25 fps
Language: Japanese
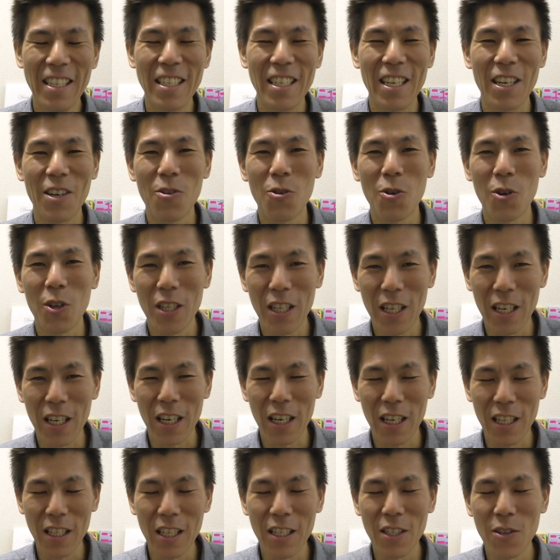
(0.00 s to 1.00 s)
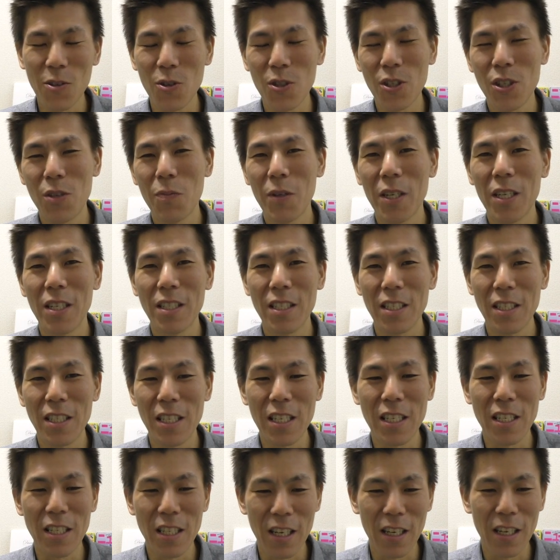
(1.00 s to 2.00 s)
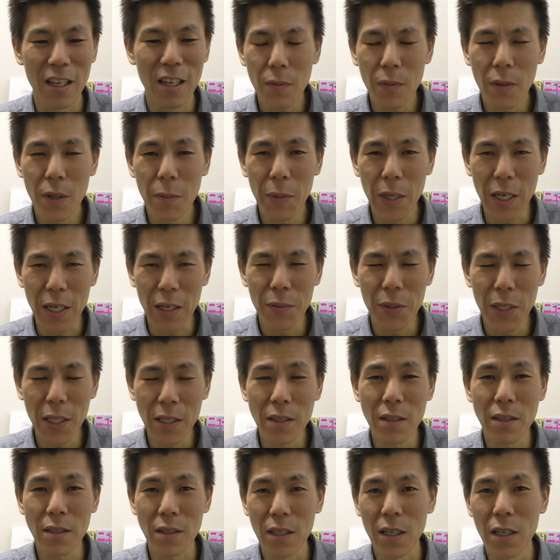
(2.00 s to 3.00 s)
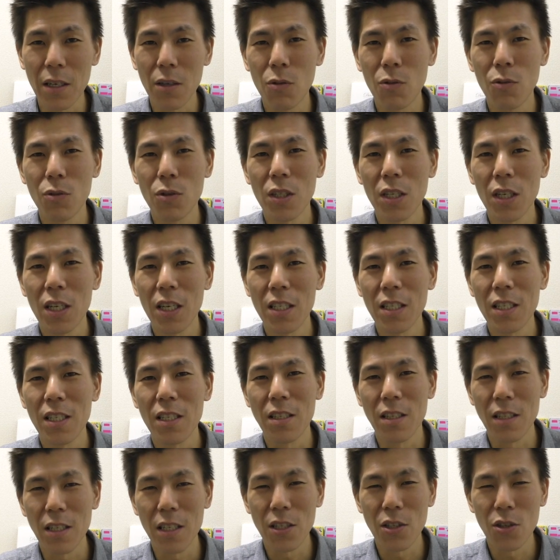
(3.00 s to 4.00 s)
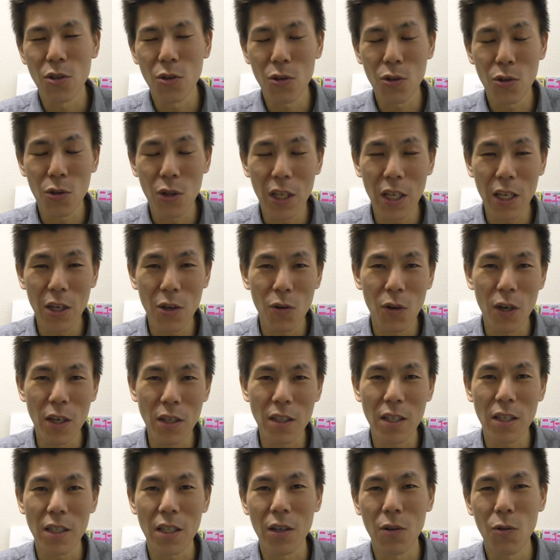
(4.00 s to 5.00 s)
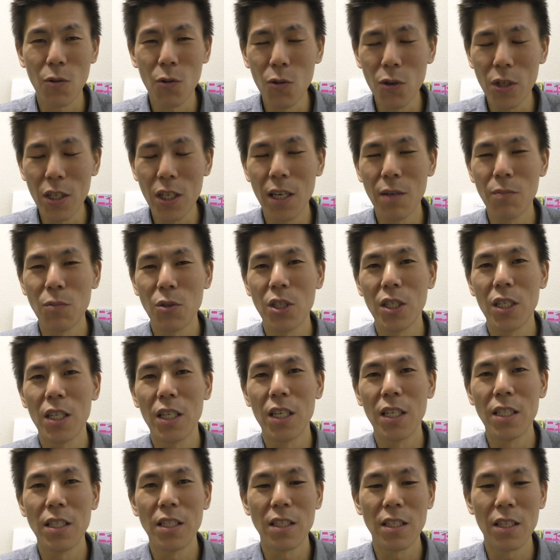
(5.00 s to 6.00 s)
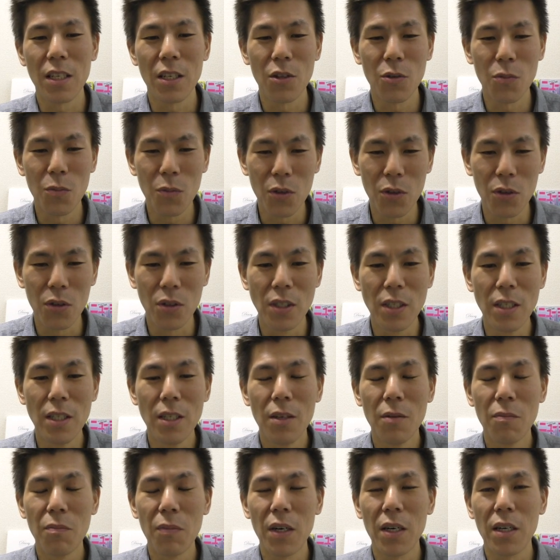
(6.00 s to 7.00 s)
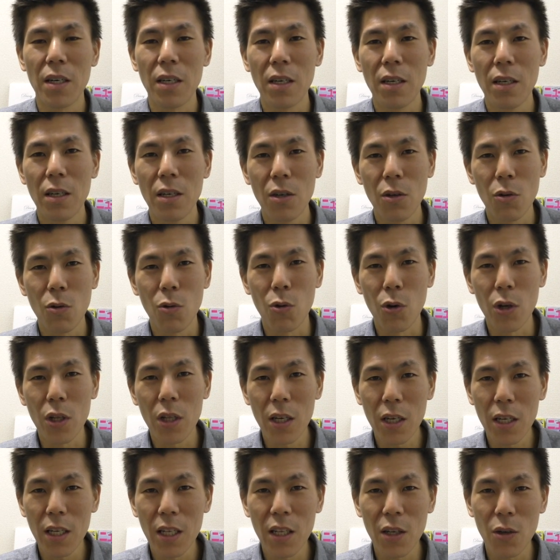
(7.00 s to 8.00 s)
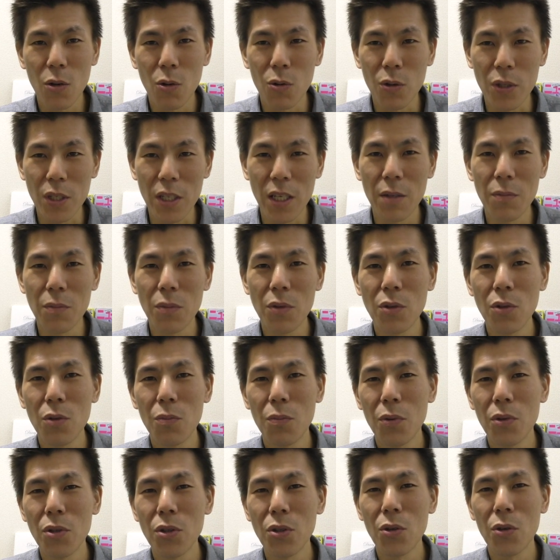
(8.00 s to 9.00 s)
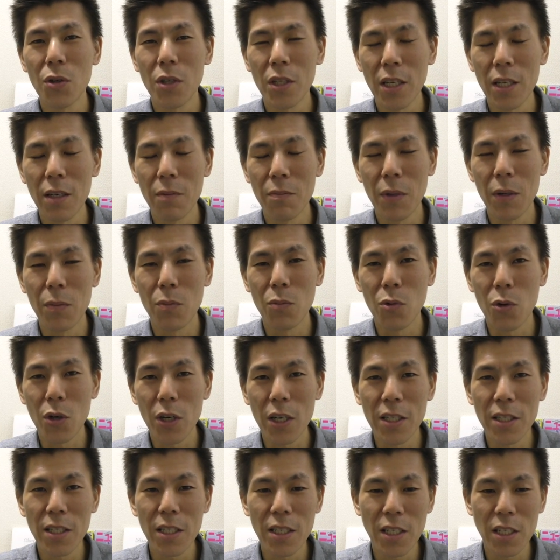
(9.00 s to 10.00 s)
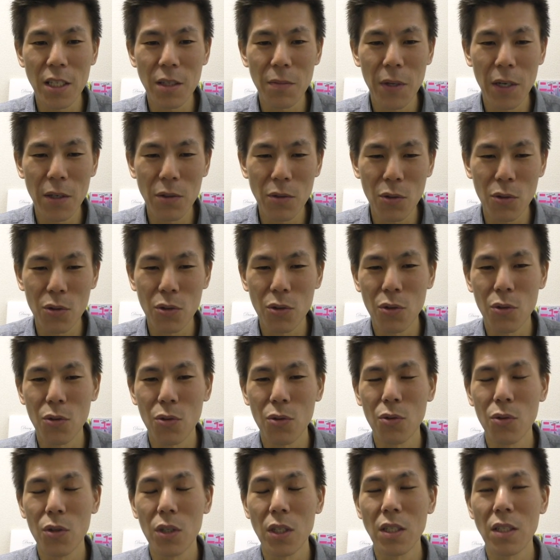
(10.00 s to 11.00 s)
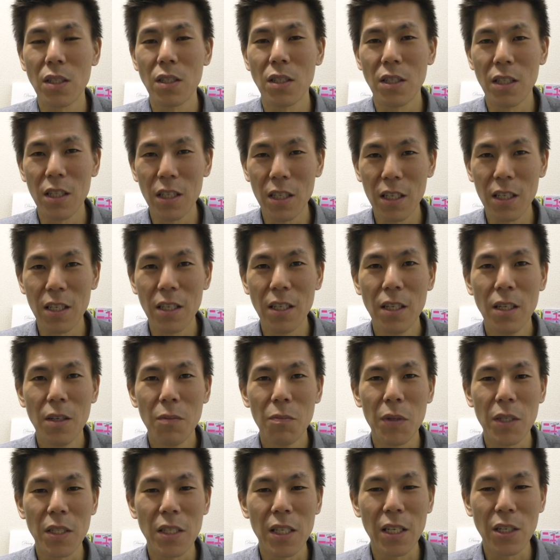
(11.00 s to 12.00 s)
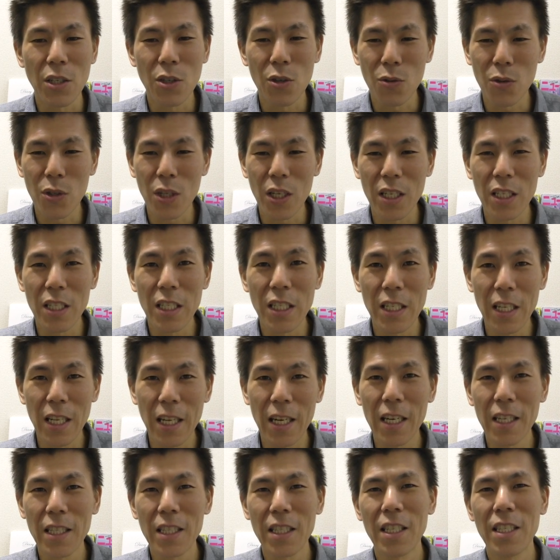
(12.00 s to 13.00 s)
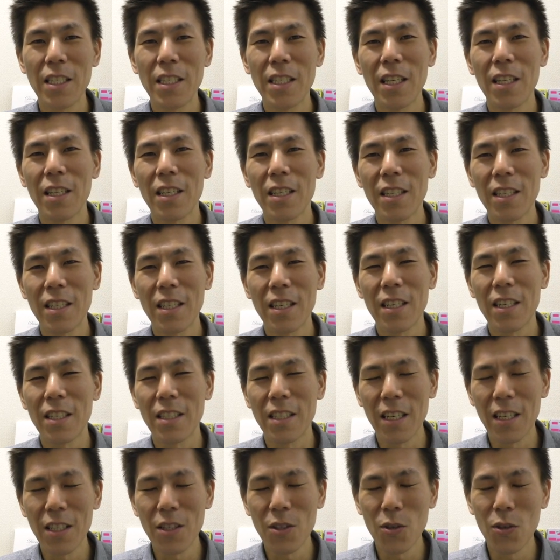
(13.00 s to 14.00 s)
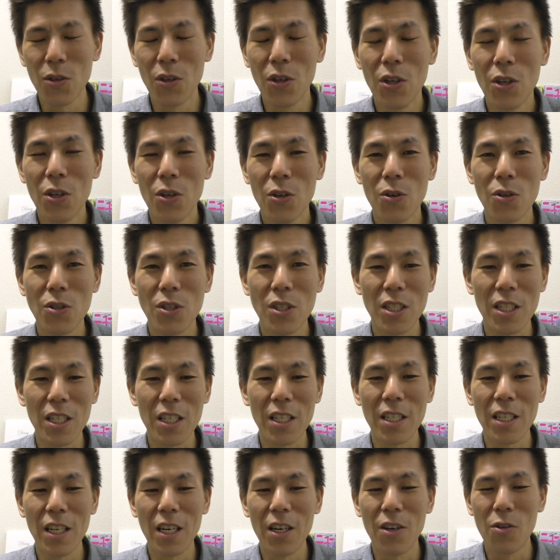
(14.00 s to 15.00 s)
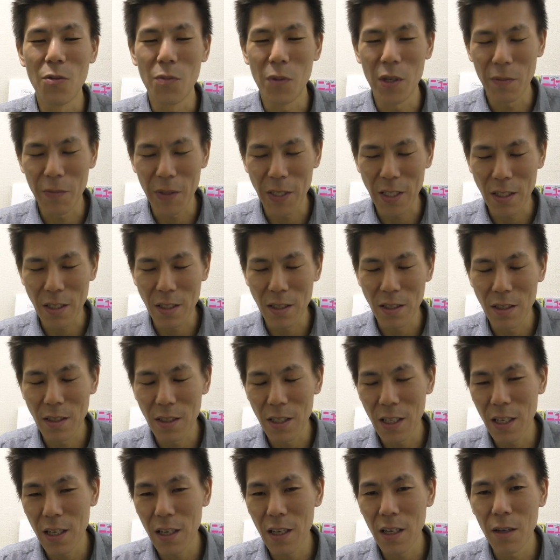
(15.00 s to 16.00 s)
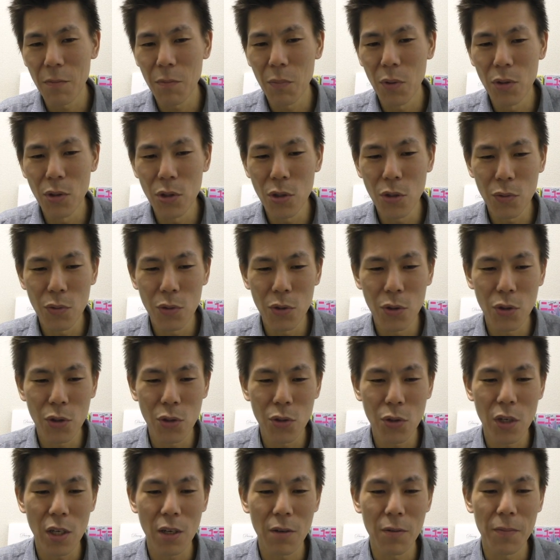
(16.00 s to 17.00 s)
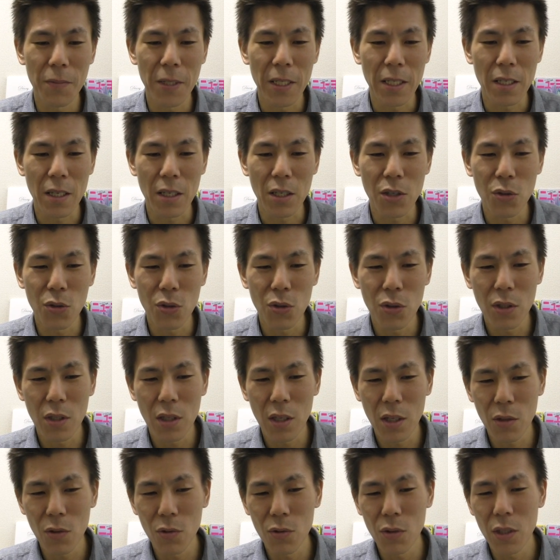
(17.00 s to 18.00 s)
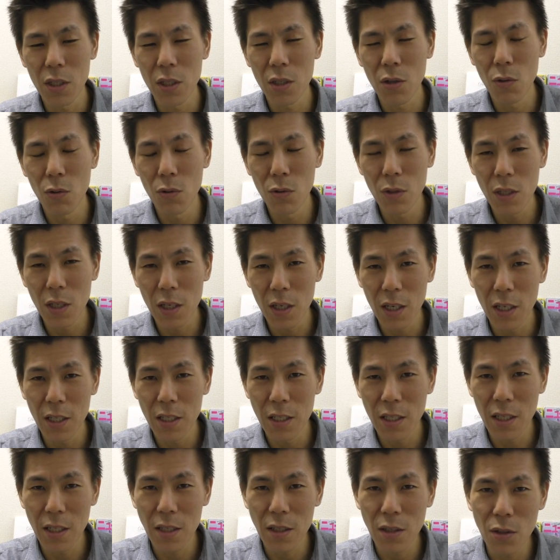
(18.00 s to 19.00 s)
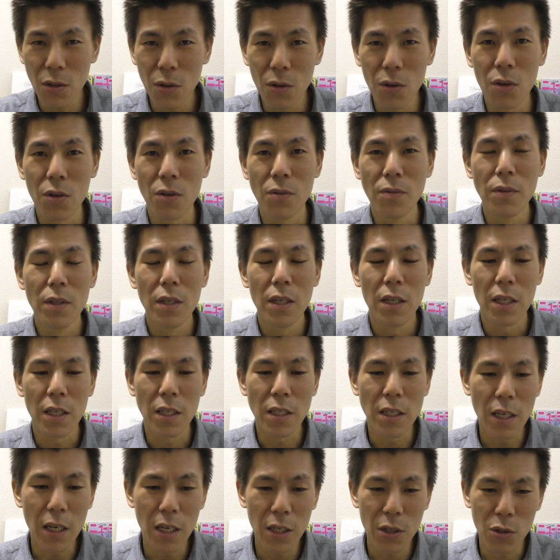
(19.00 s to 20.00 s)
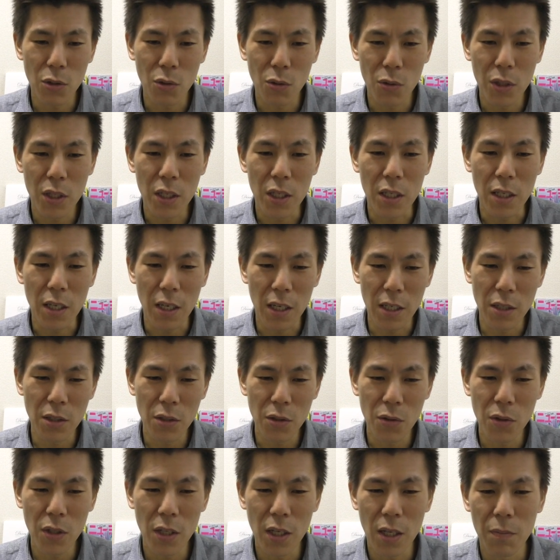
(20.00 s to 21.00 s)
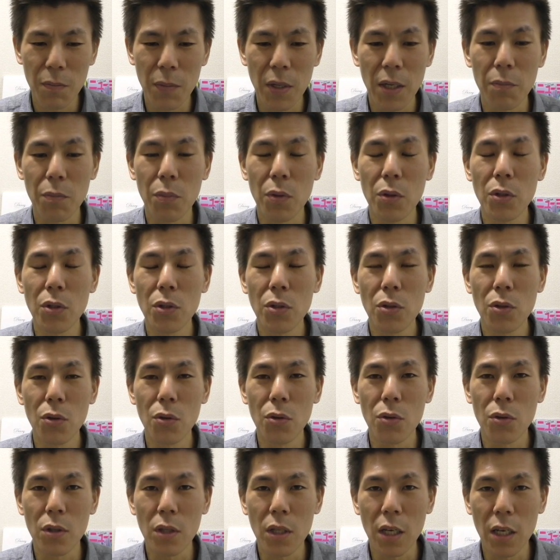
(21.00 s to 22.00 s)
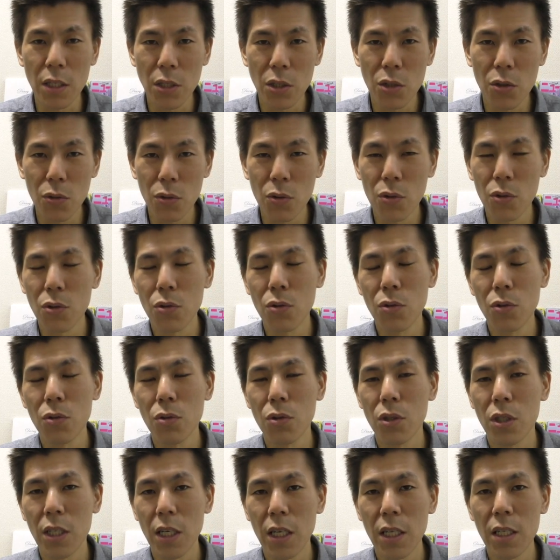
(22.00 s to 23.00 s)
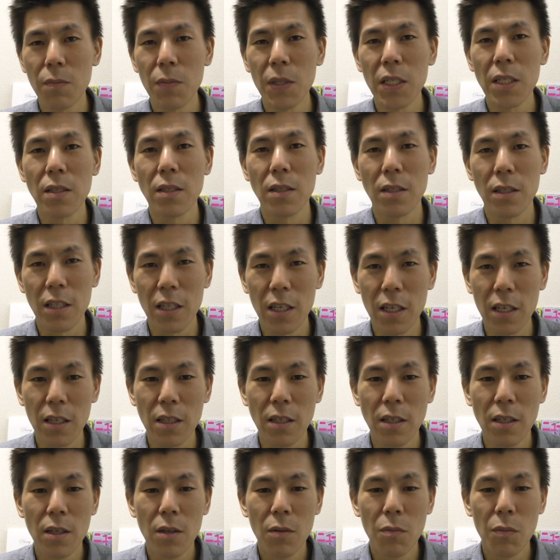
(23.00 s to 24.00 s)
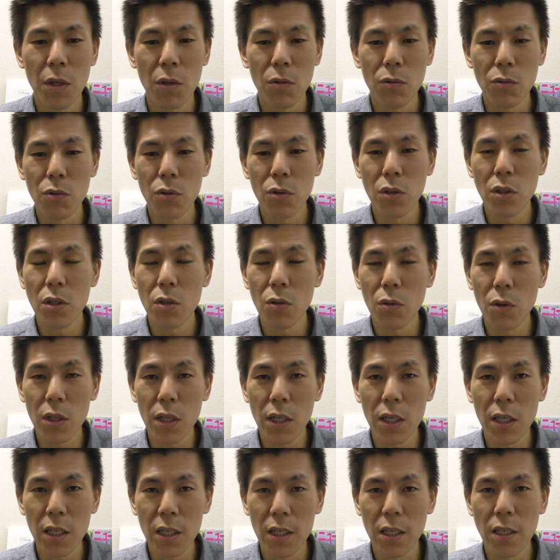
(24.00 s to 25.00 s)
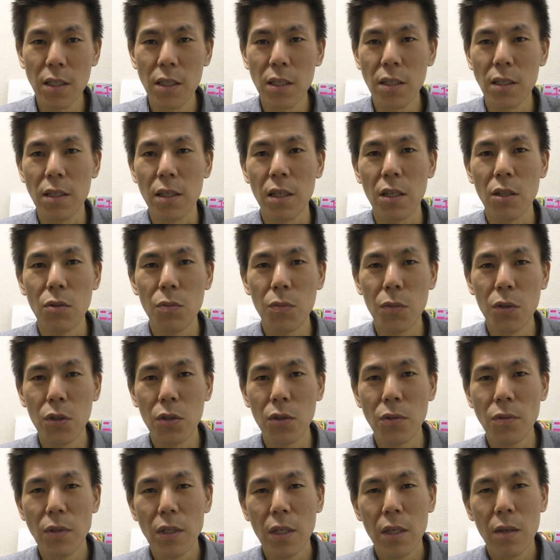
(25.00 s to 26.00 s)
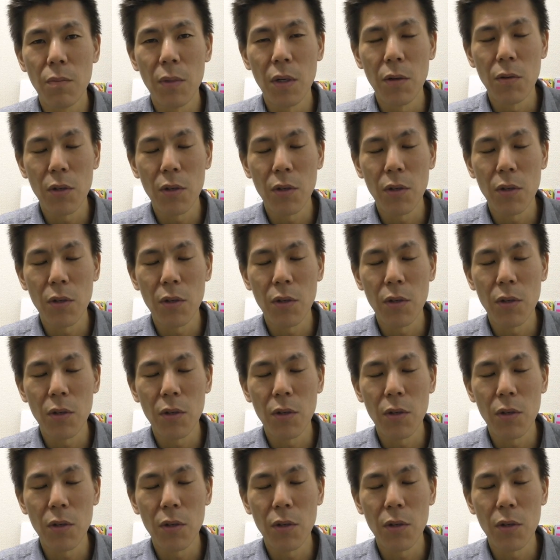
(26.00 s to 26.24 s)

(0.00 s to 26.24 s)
いやこれねかなりおすすめなんでぜひね、まあ、FX ね口座開設ねちょっと抵抗ある方多いかもしれないんですけどもまあこれだけで5000分のポイントがね、まあ、もらえてしまうということですんで、まあ、積極的に狙っていただけたらなと、個人的には思います。で、えー、ポイント付与条件は、まあ、先ほど言った通り、口座開設と1回の取引完了で、まあ、ポイント対象ということになりますんで、まあ、本当にそれだけでいいんですけども、まあ、